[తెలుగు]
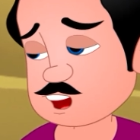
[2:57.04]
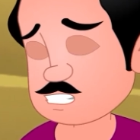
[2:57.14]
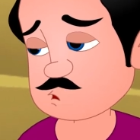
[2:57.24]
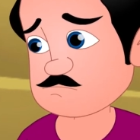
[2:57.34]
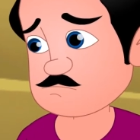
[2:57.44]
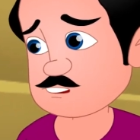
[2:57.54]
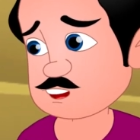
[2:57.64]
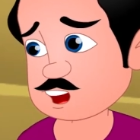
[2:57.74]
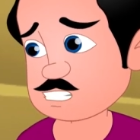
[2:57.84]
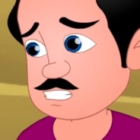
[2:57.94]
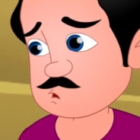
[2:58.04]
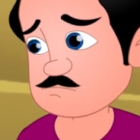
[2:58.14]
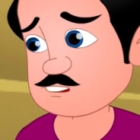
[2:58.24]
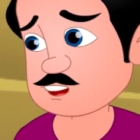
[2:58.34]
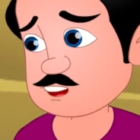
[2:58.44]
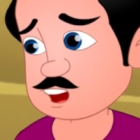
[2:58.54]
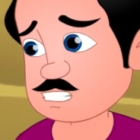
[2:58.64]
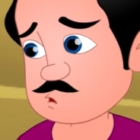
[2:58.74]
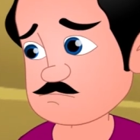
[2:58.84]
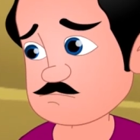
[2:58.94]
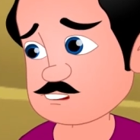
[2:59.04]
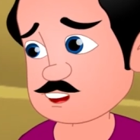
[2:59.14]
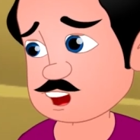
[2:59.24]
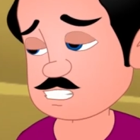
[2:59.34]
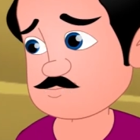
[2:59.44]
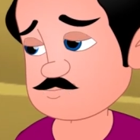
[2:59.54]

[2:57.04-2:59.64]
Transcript: ఎంత బాధలో కూడా మీకు నవ్వెలా వస్తుందయ్యా